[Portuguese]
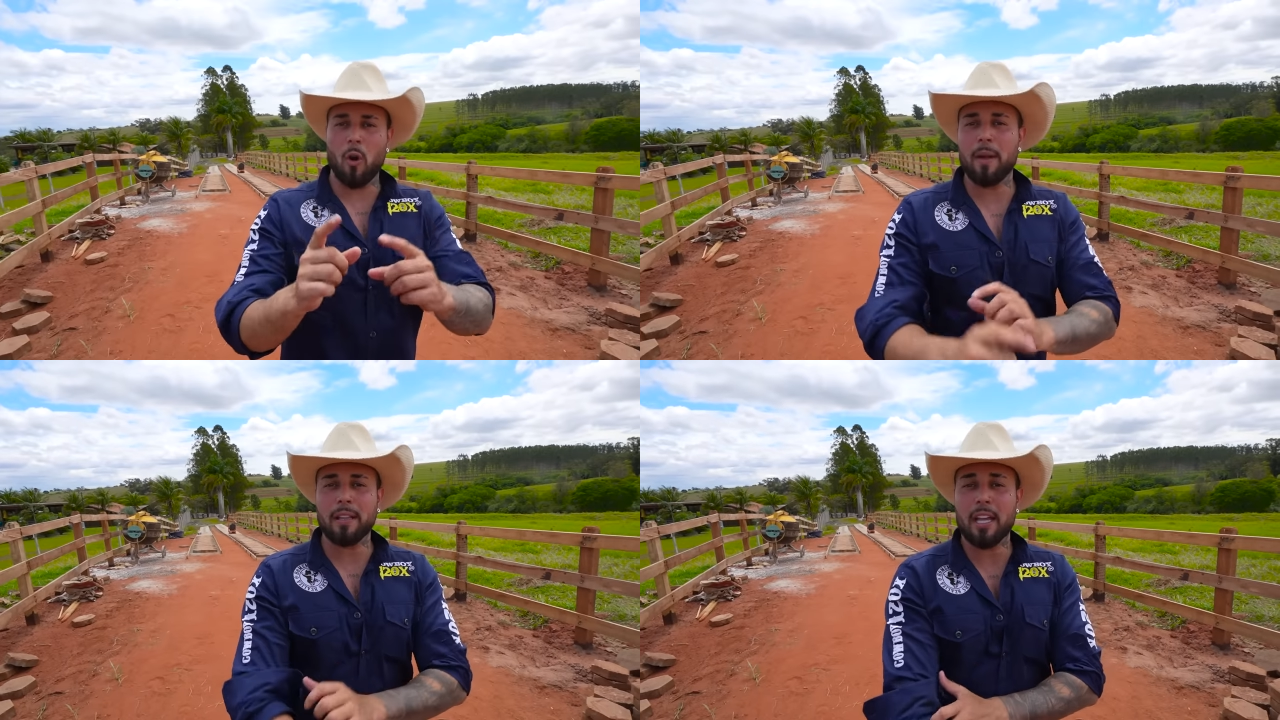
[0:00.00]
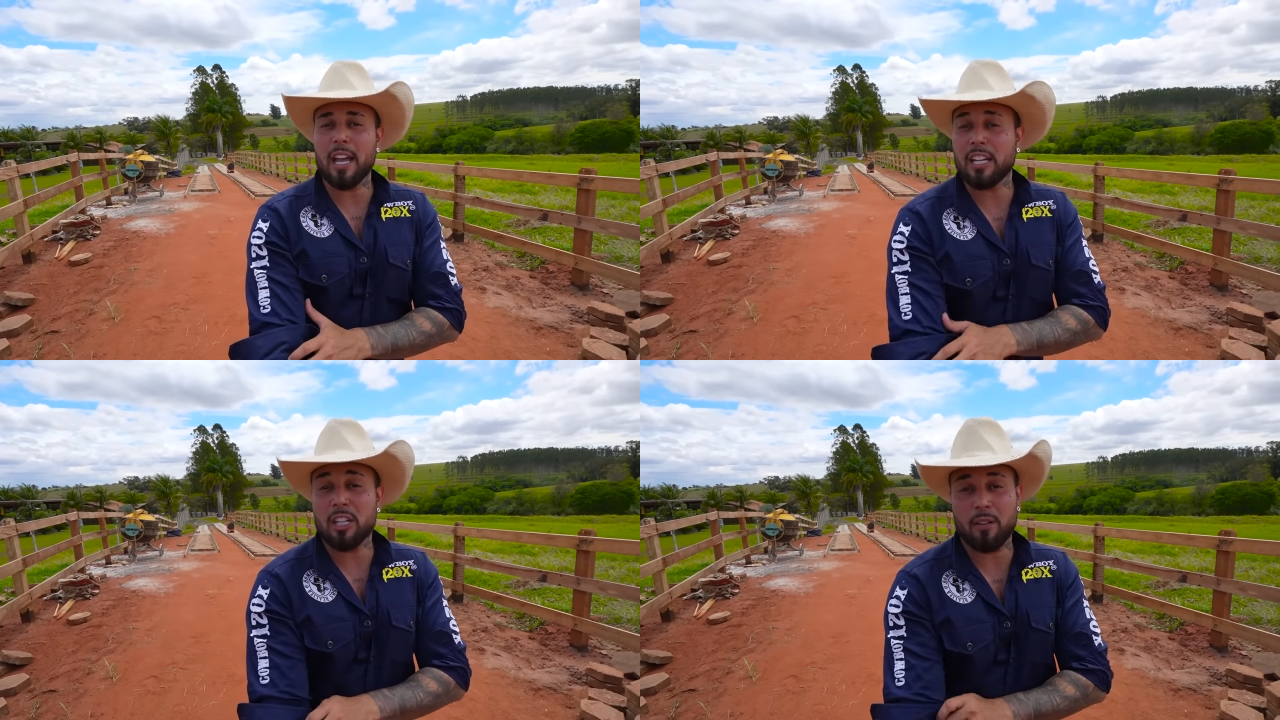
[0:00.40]
Comenta aí,
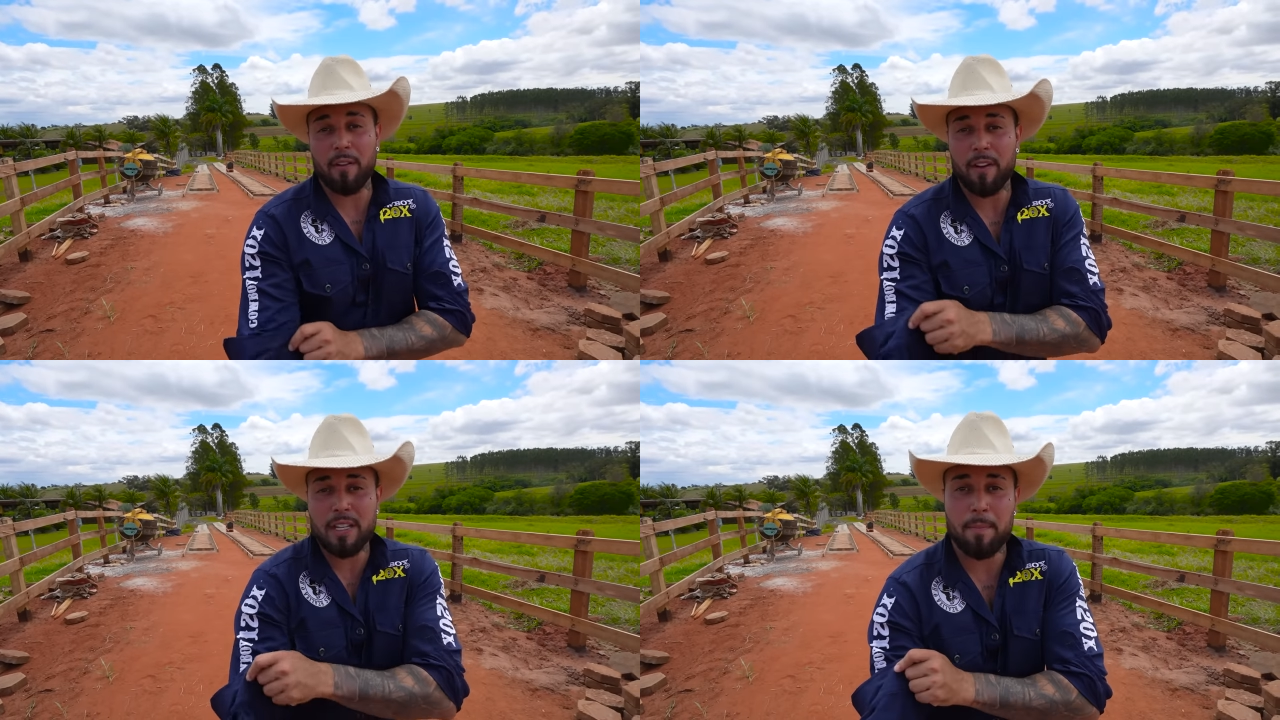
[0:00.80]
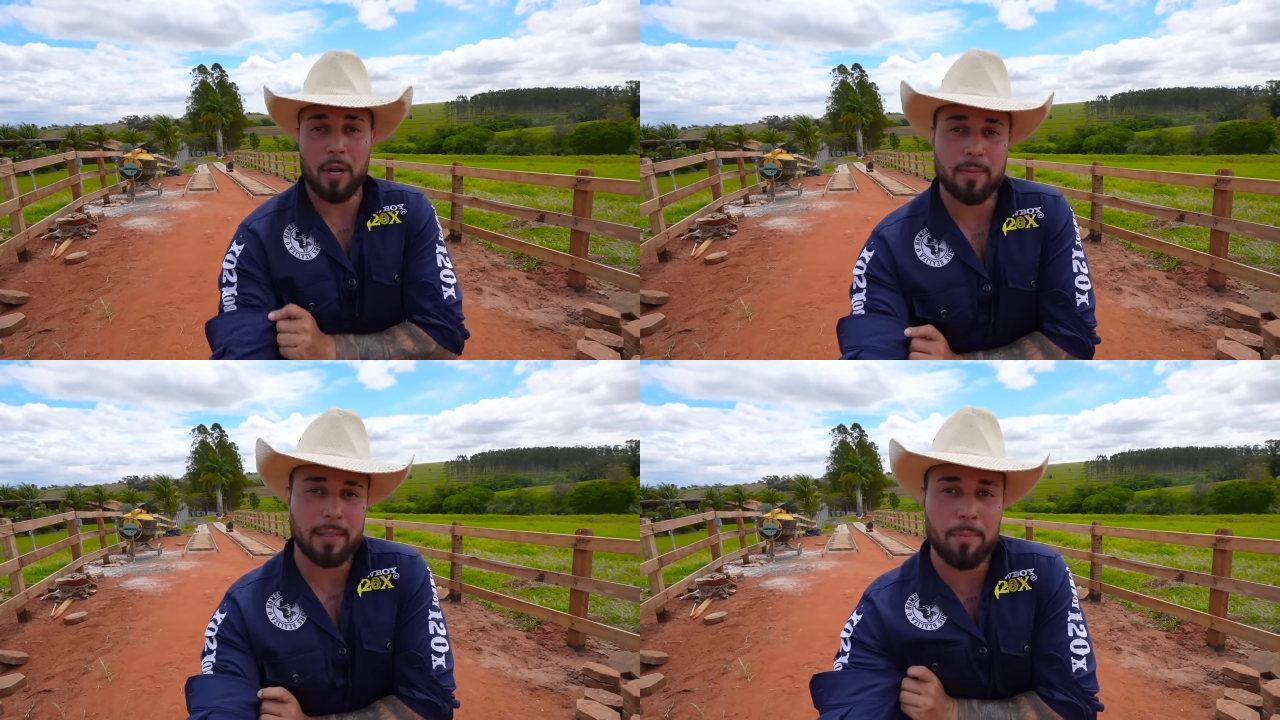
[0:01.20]
a gente só vai fazer a
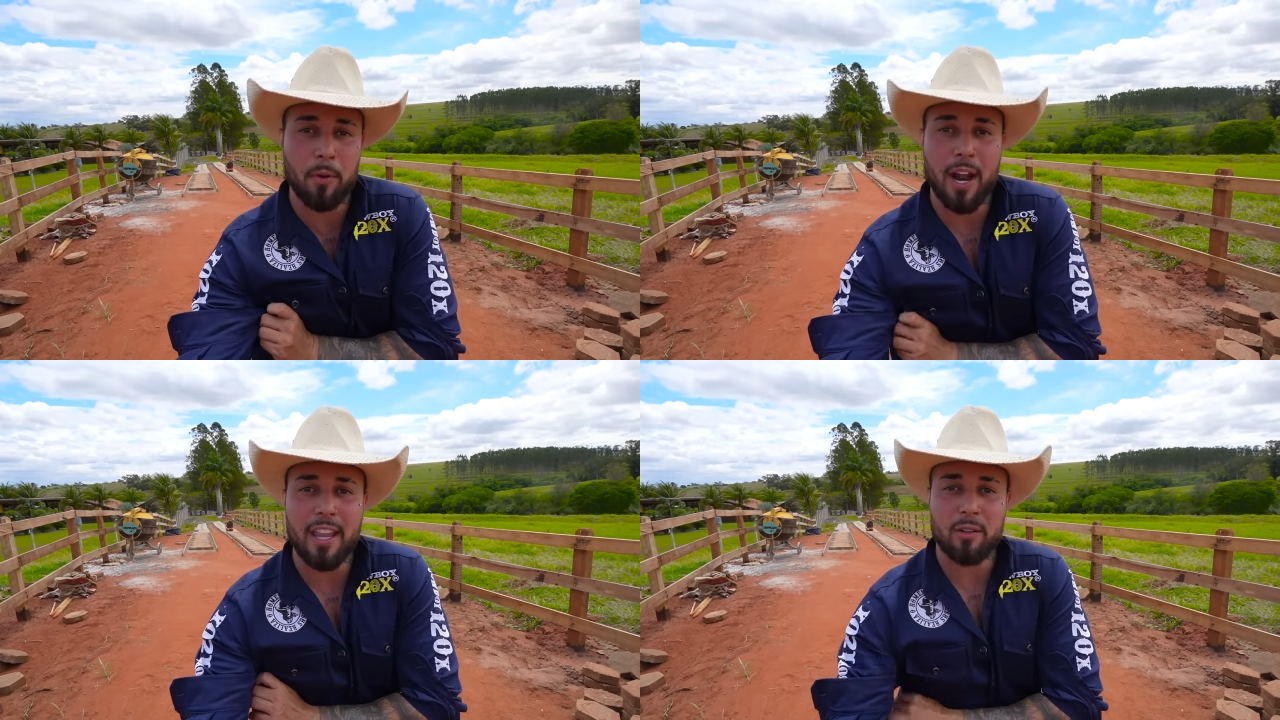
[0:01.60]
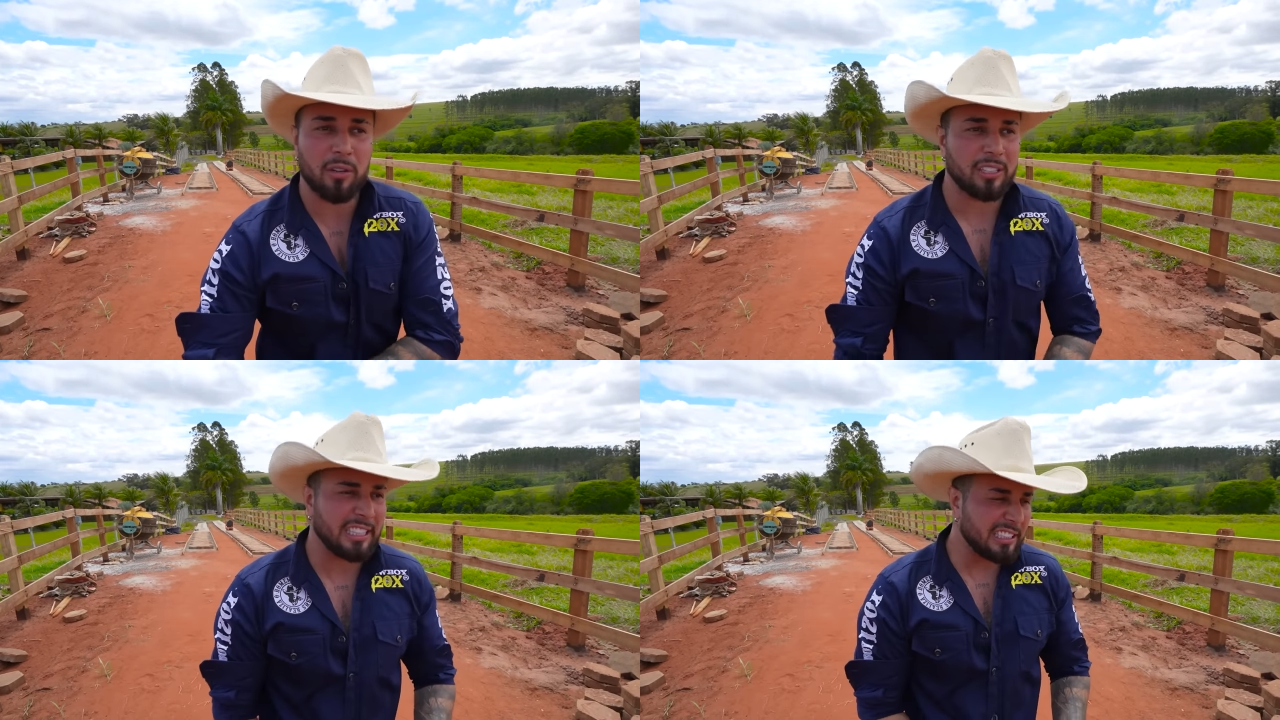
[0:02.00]
próxima temporada
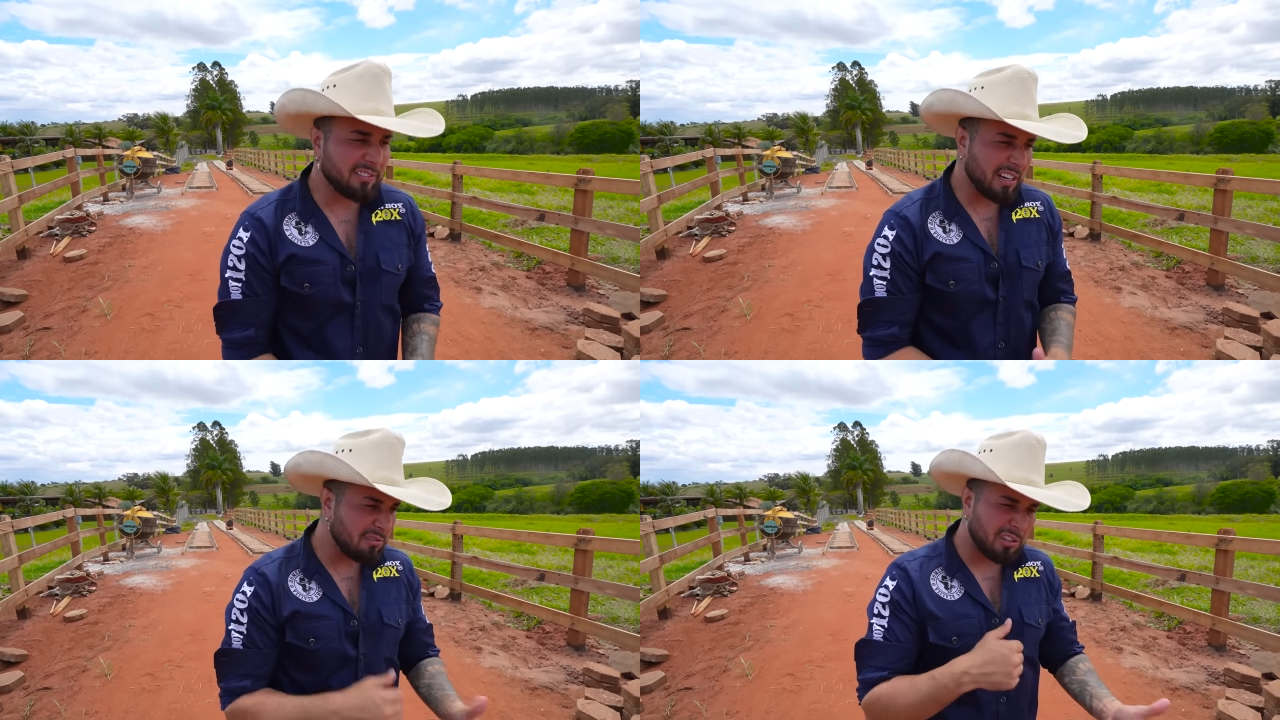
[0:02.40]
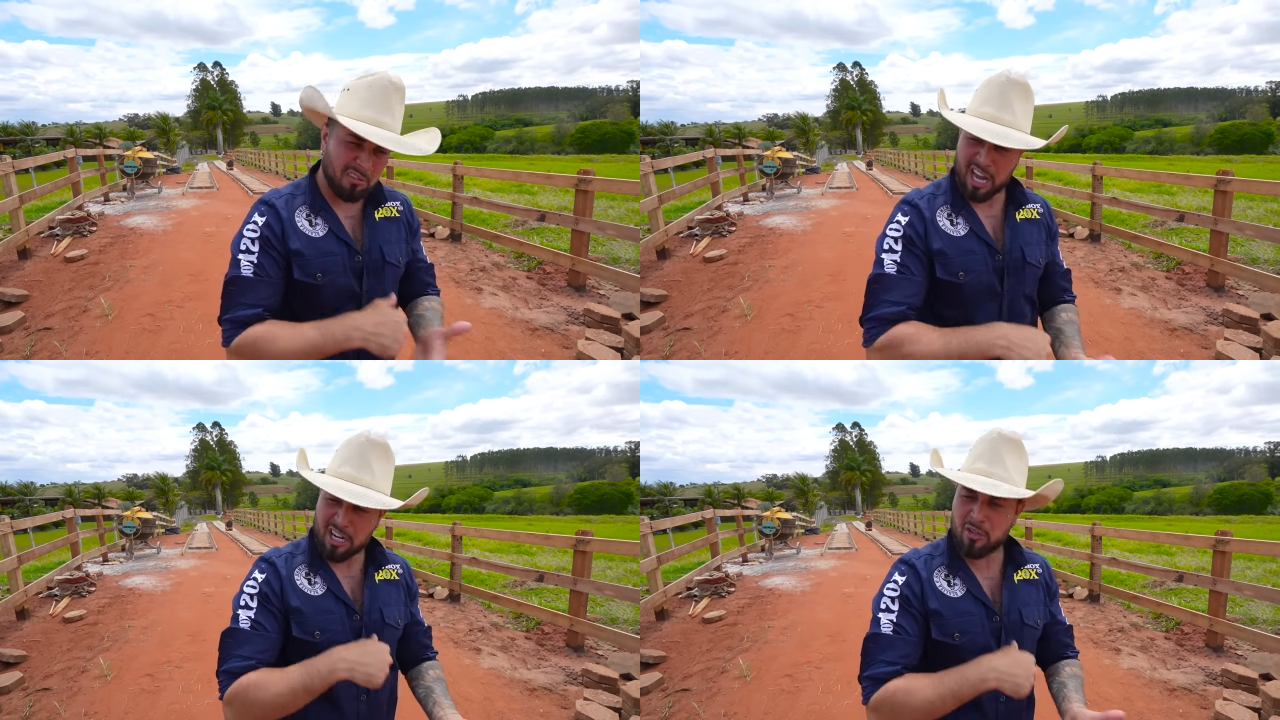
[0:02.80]
quando você estiver com
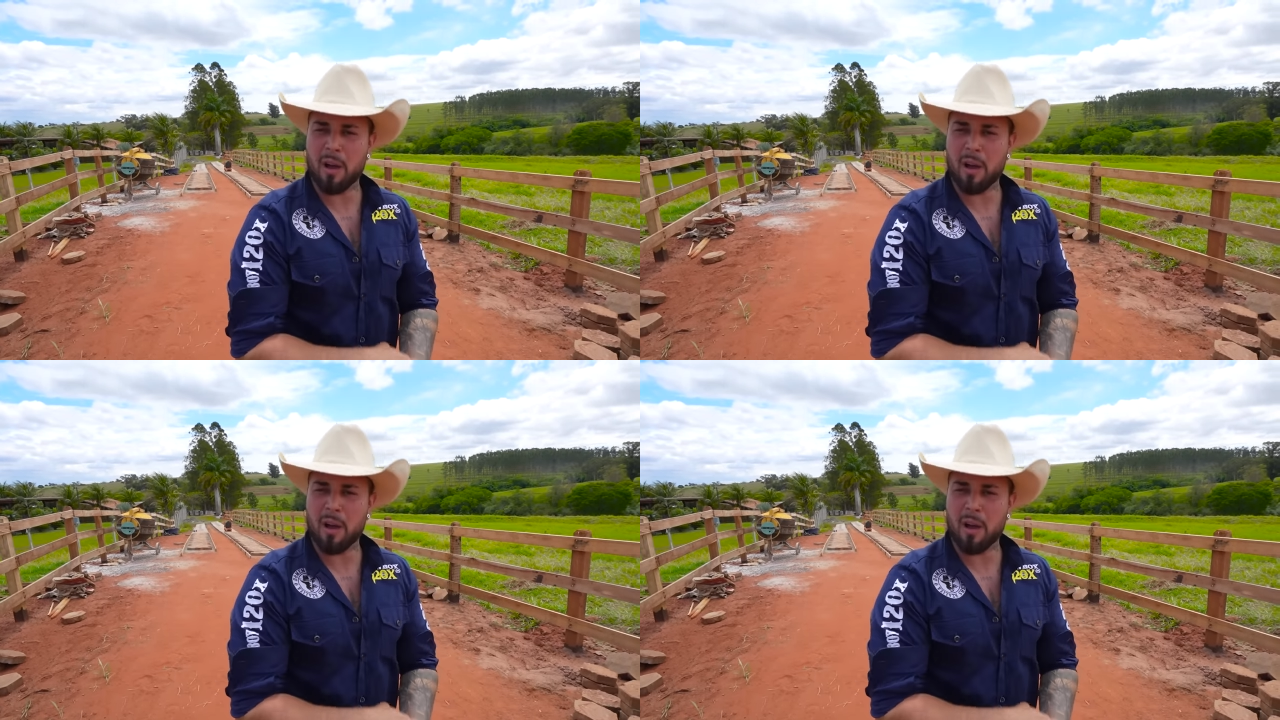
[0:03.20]
saudade do